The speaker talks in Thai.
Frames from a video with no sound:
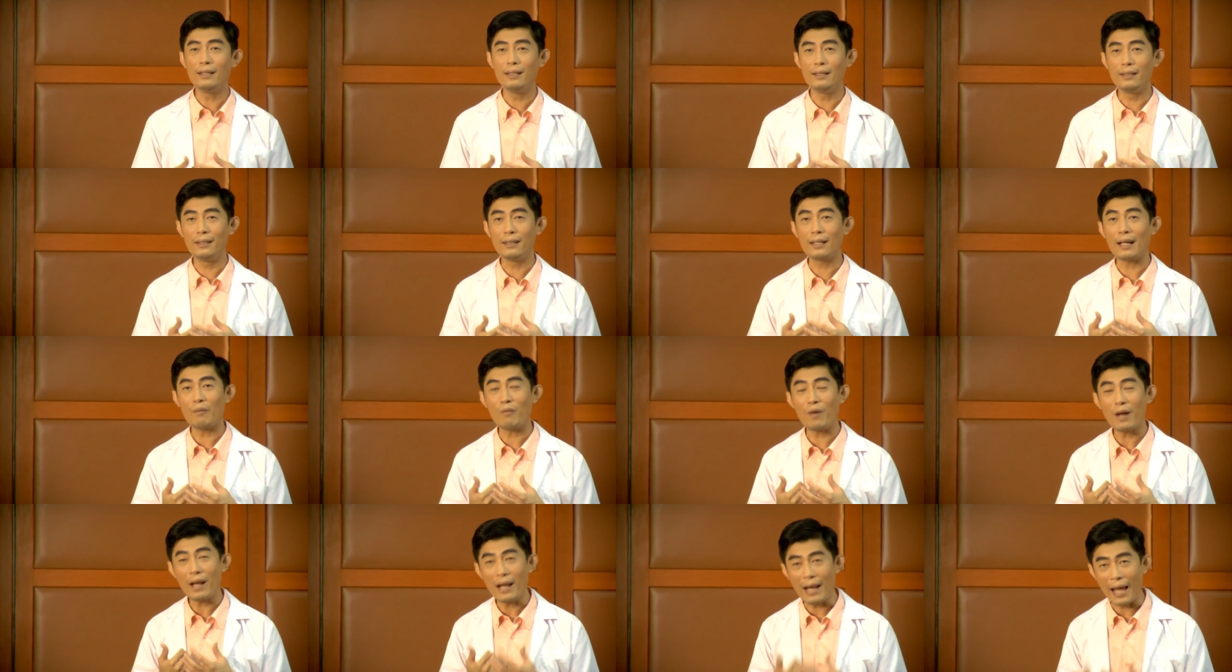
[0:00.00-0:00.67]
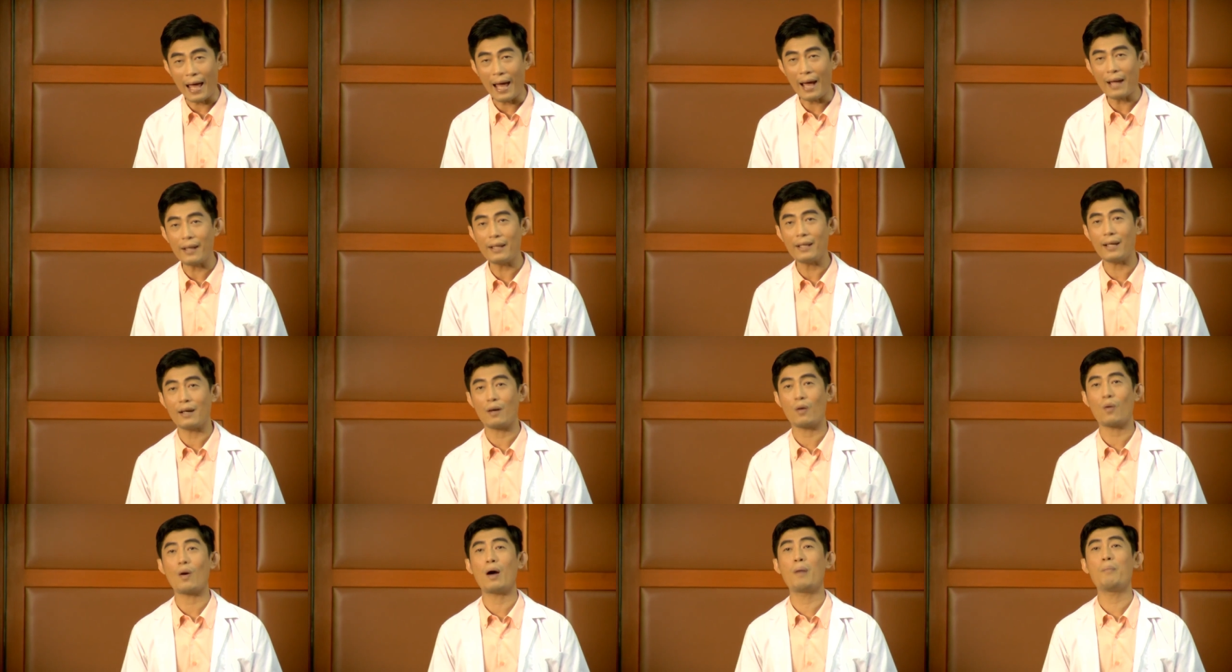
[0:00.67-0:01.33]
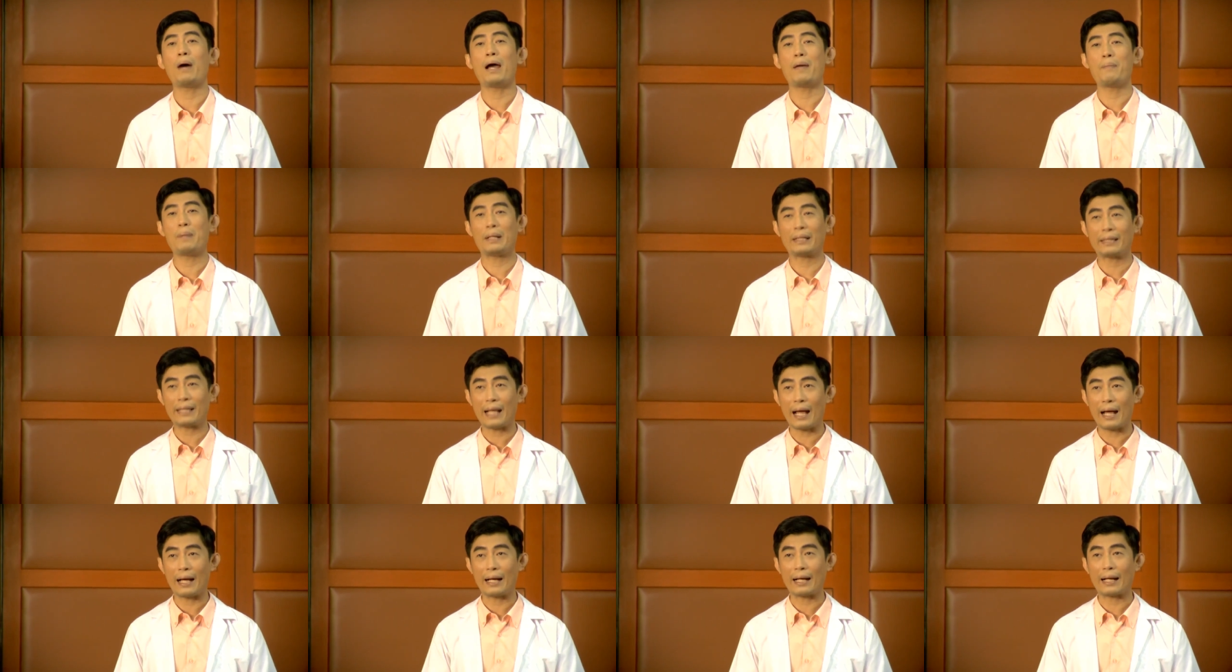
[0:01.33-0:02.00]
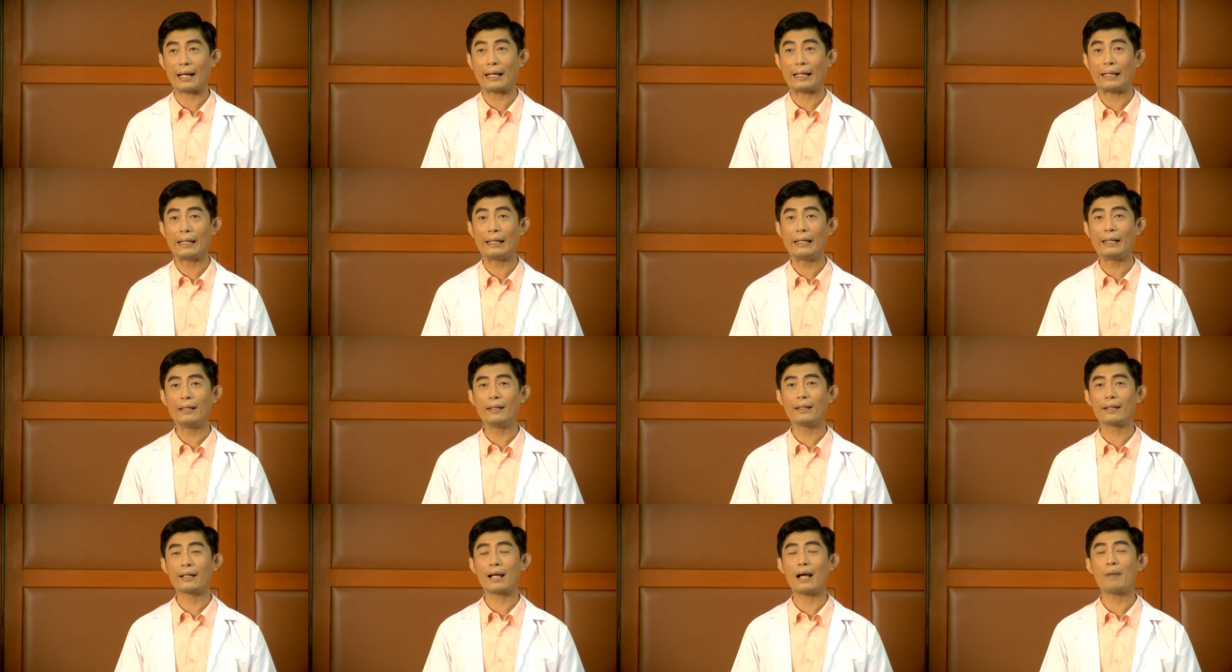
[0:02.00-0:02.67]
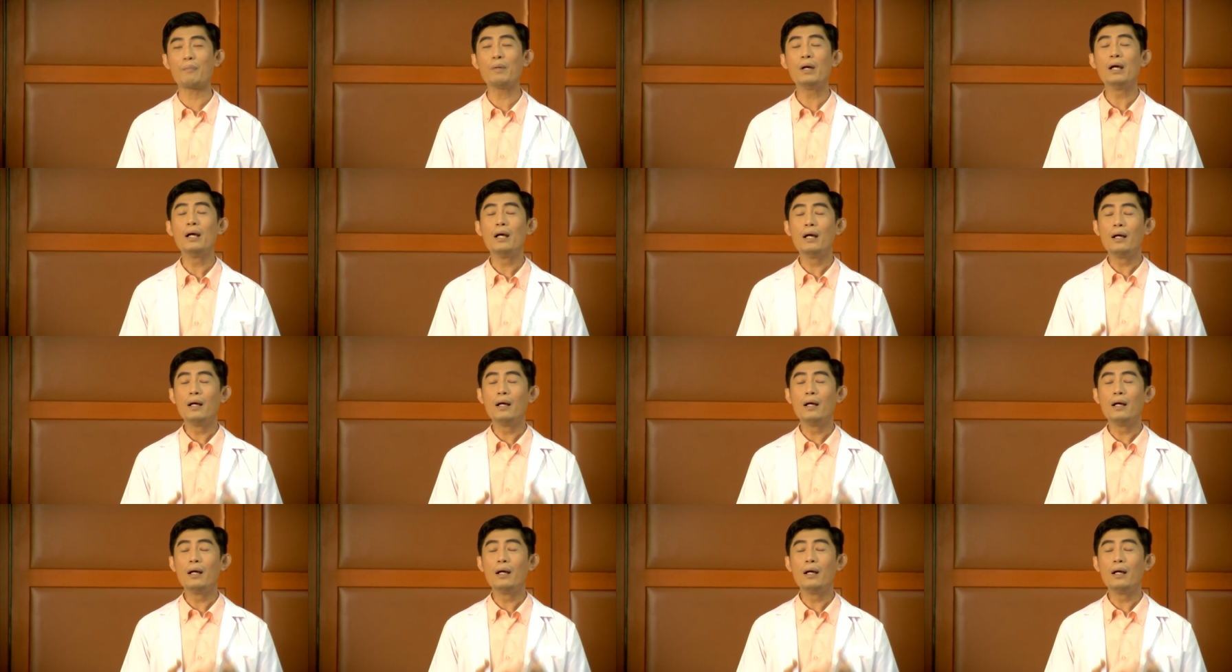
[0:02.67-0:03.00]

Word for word: หรือคำว่าและเนี่ยความหมายมันต่างกันนะครับ